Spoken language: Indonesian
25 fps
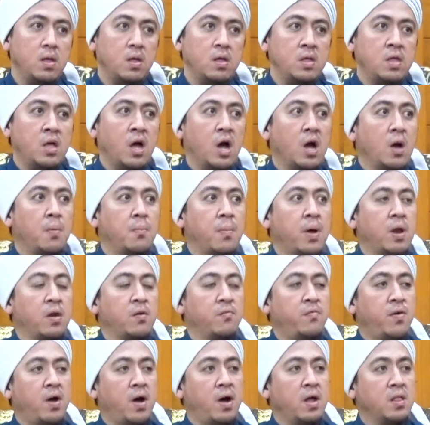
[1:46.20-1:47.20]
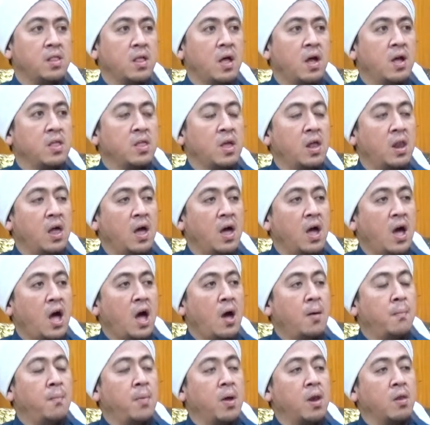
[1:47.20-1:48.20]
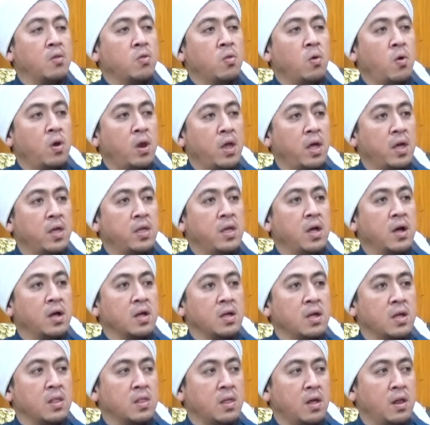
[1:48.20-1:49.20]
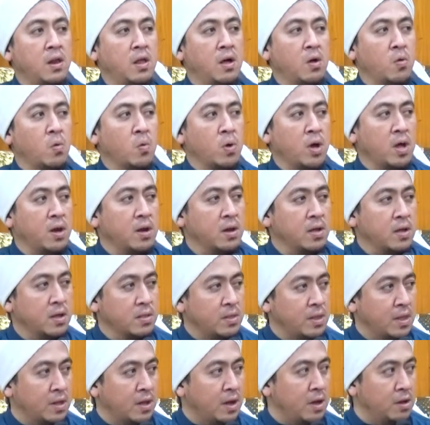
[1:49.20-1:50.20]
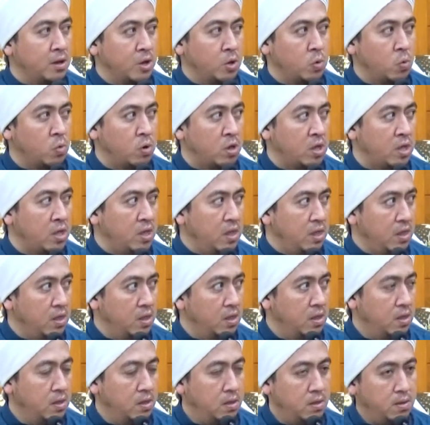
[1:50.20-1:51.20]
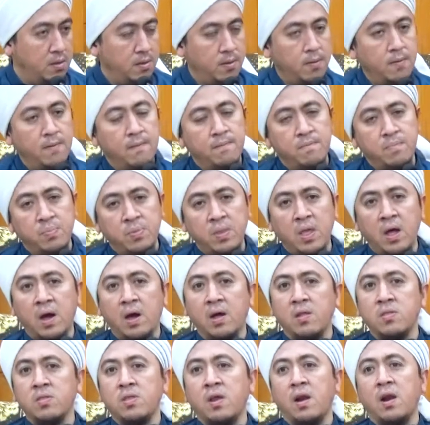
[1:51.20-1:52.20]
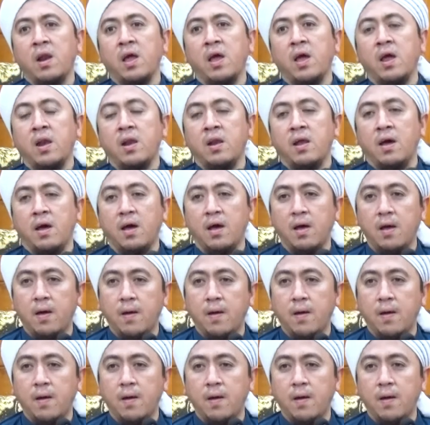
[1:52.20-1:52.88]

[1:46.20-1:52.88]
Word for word: Yang manfaat hanyalah amal soleh yang kita lakukan ketika di dunia. Jangan terlena.